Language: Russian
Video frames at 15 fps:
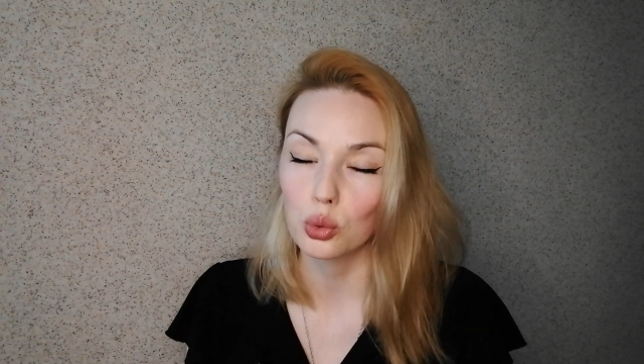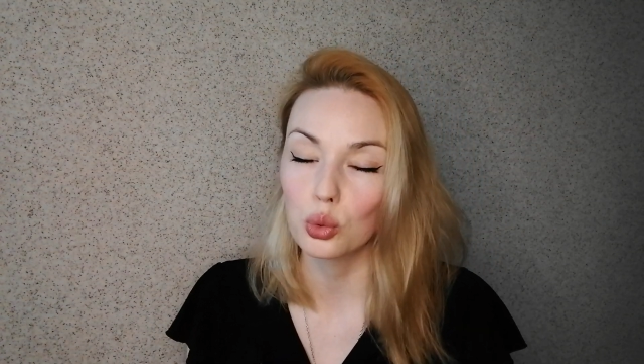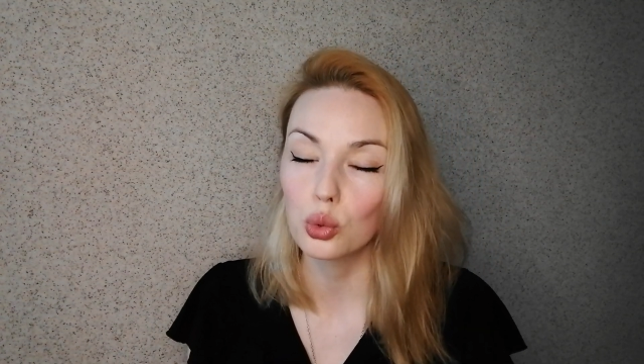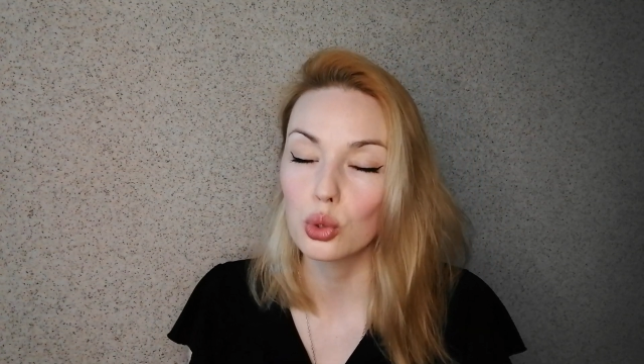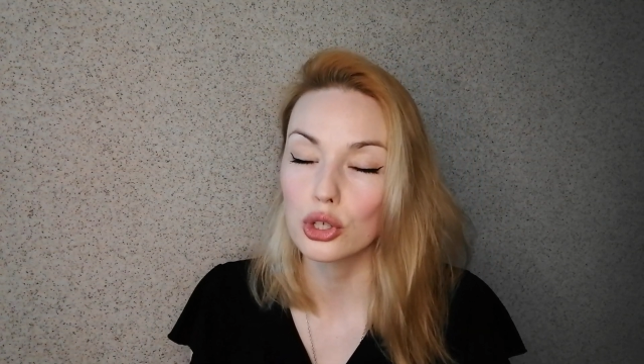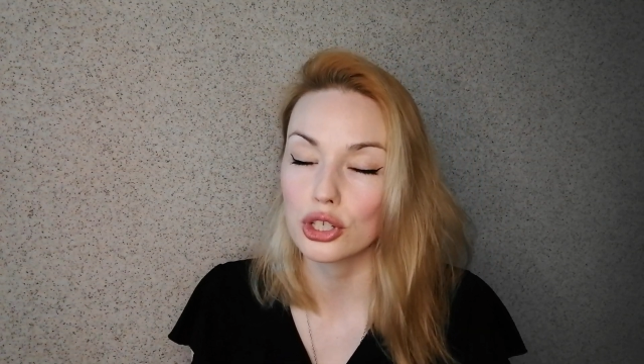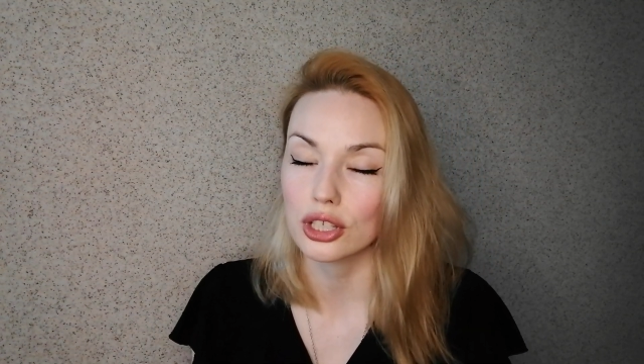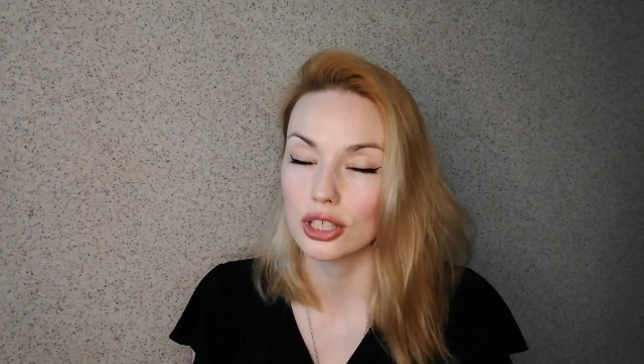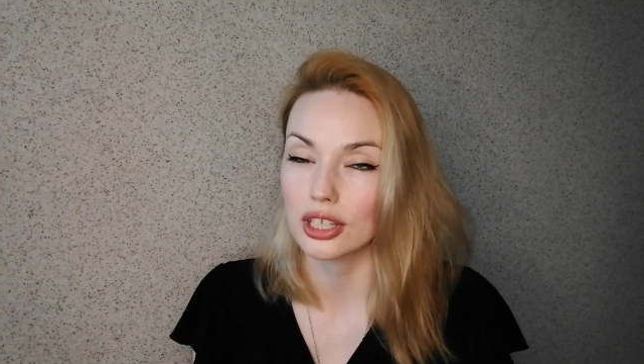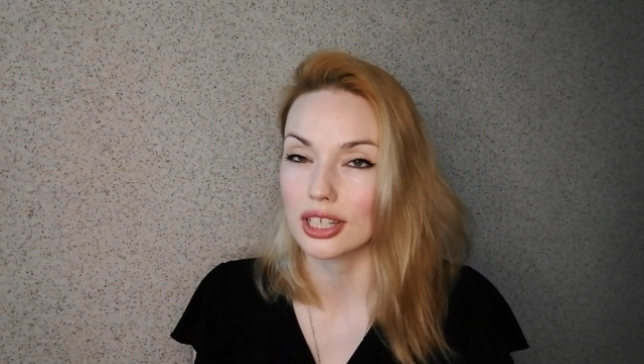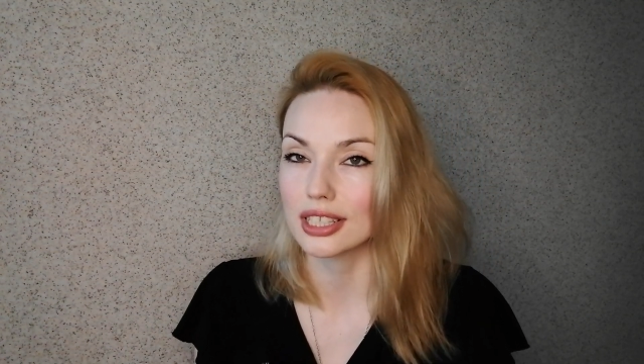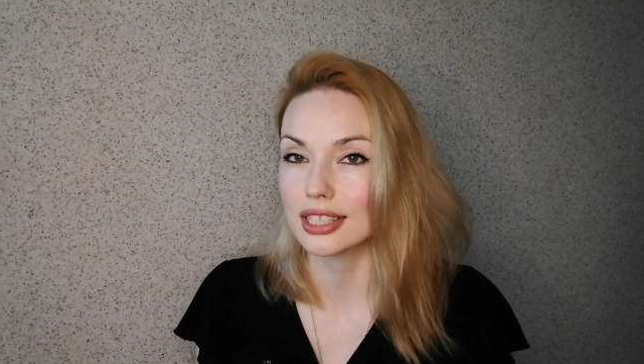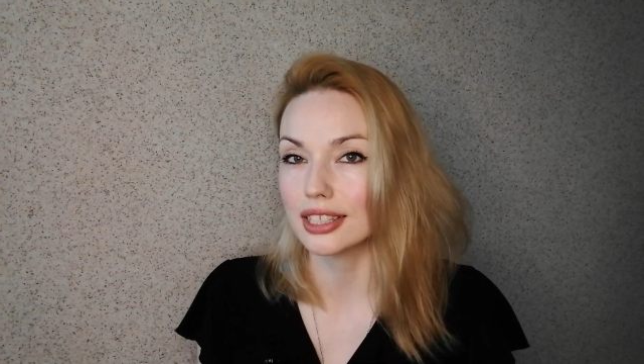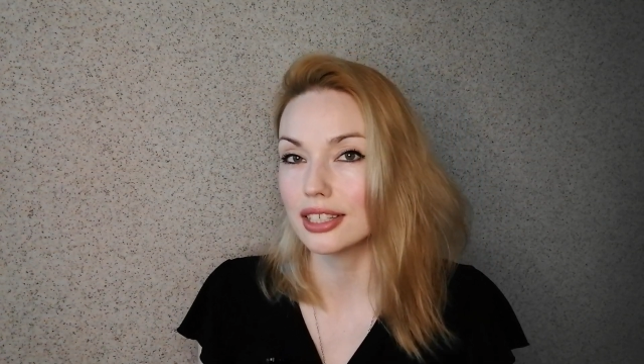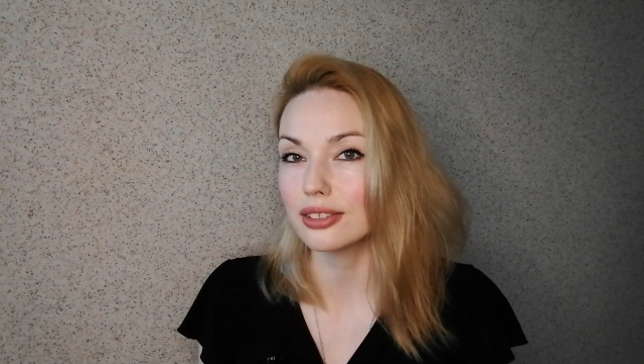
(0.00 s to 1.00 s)
очень
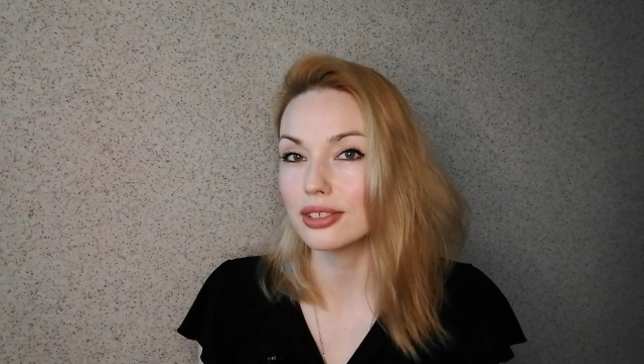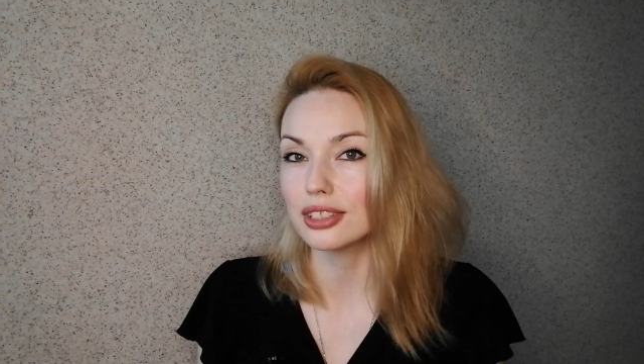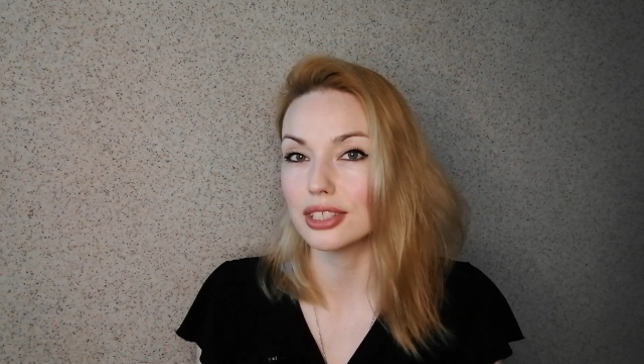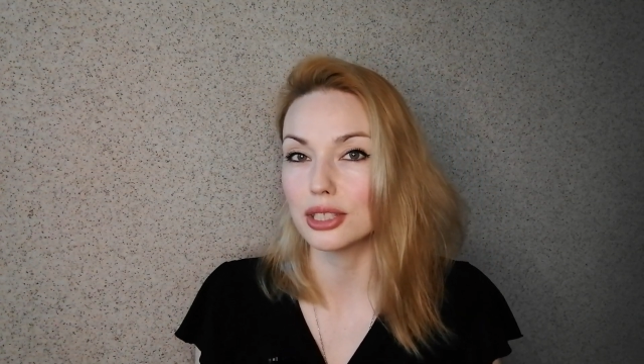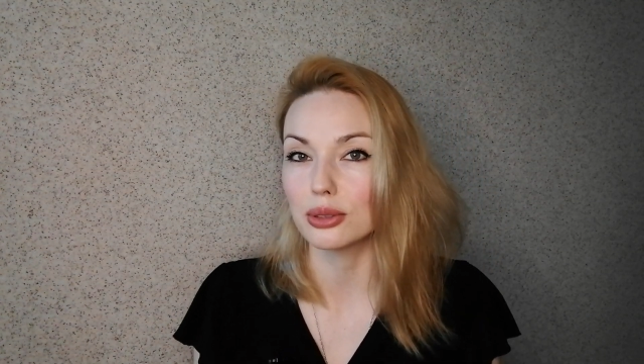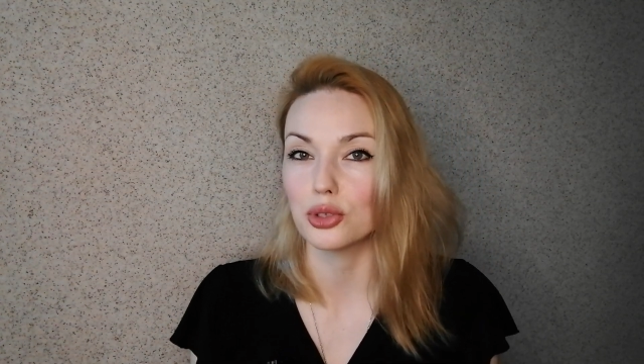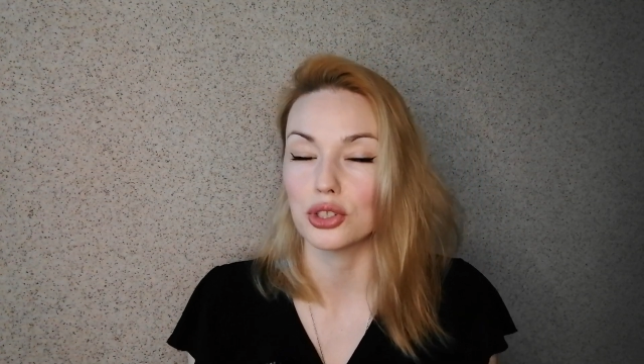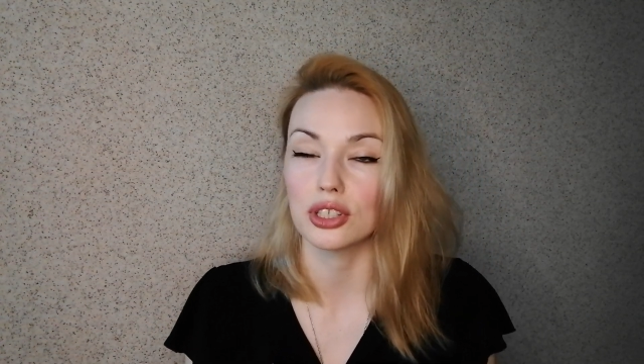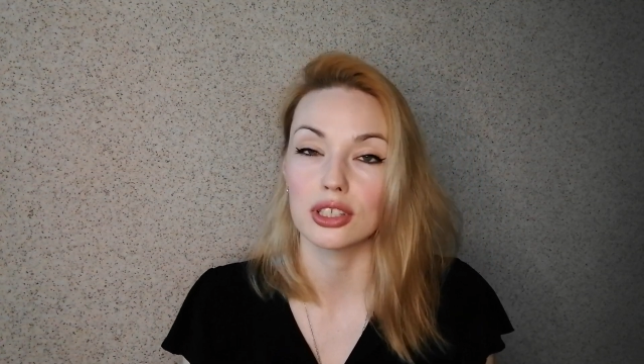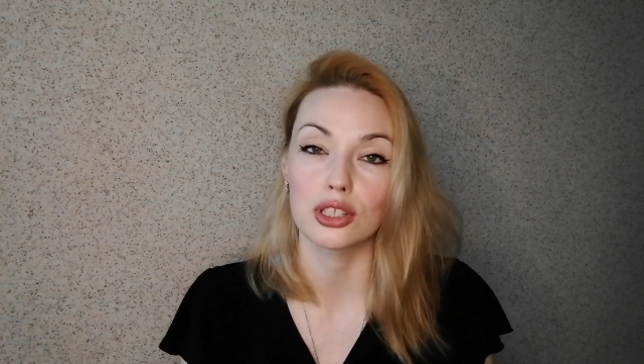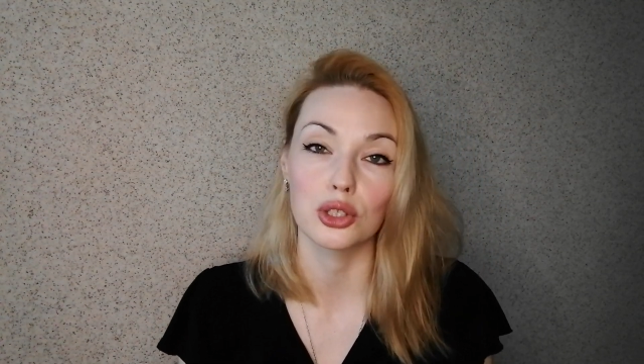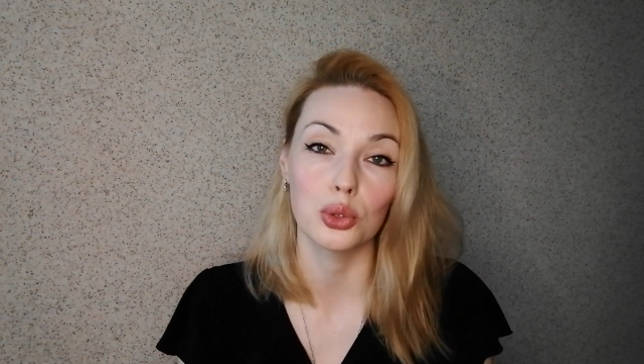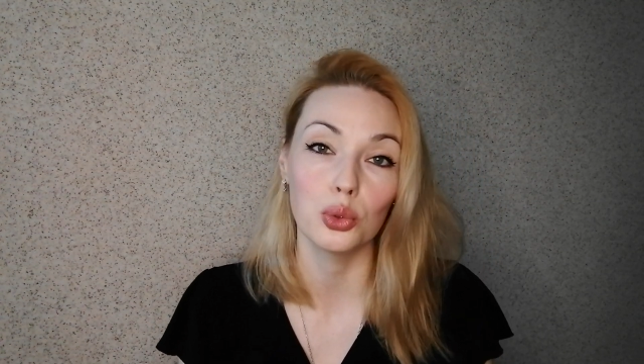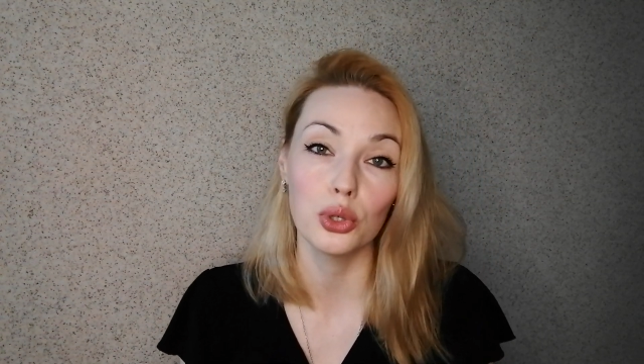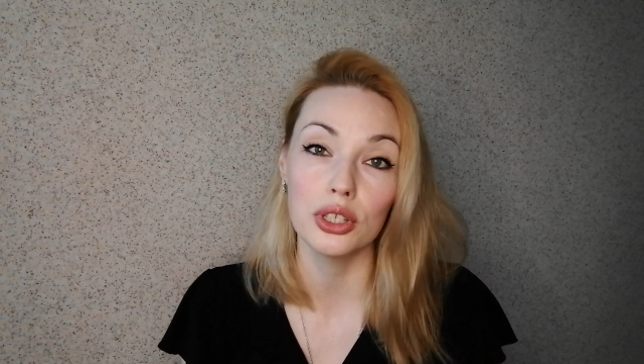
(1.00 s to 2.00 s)
красивый, девочки
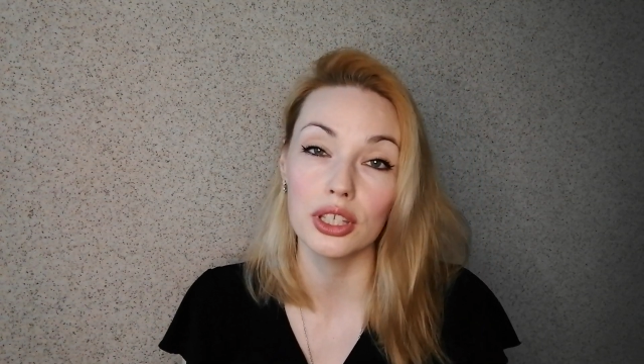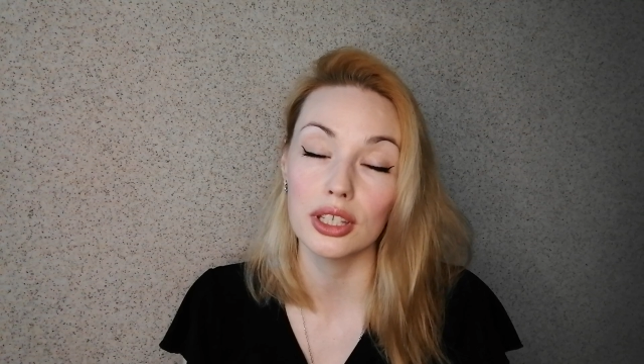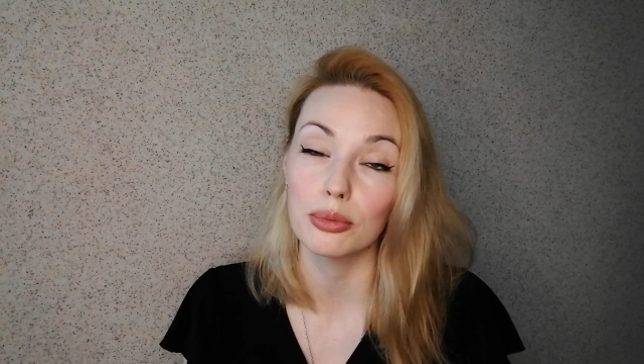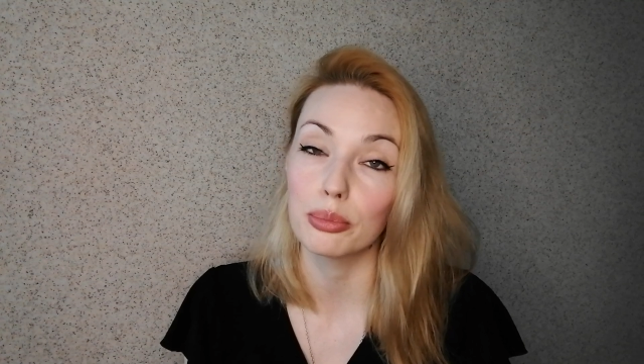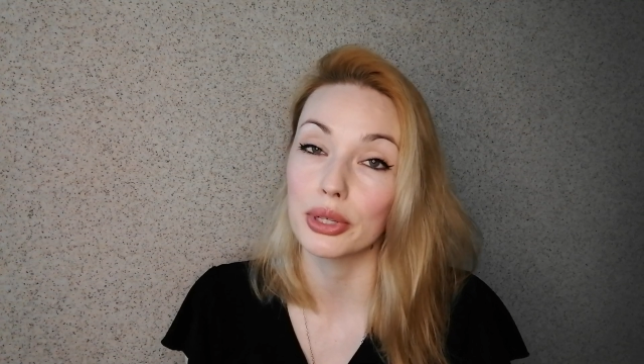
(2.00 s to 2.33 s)
стойкие,